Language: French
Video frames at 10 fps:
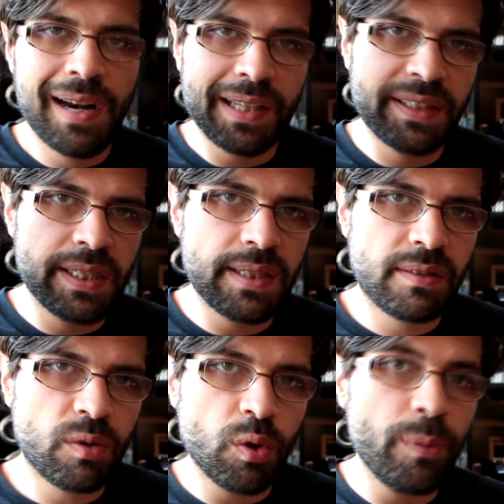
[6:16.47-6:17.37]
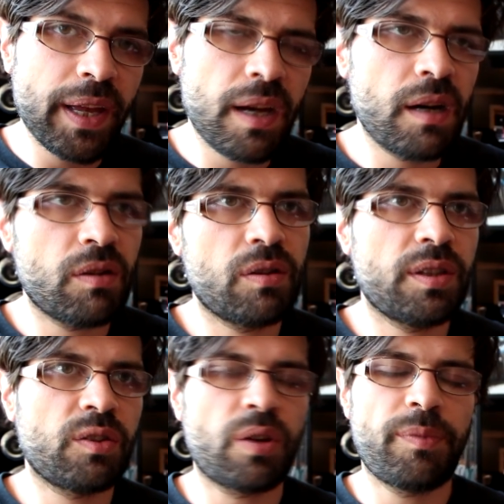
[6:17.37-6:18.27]
l'artiste rebelle,
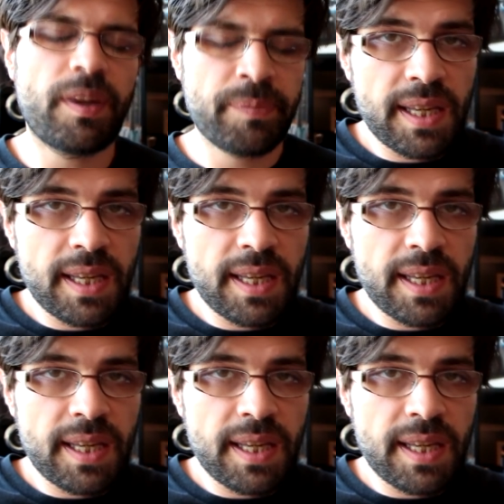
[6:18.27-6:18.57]
des trucs comme ça.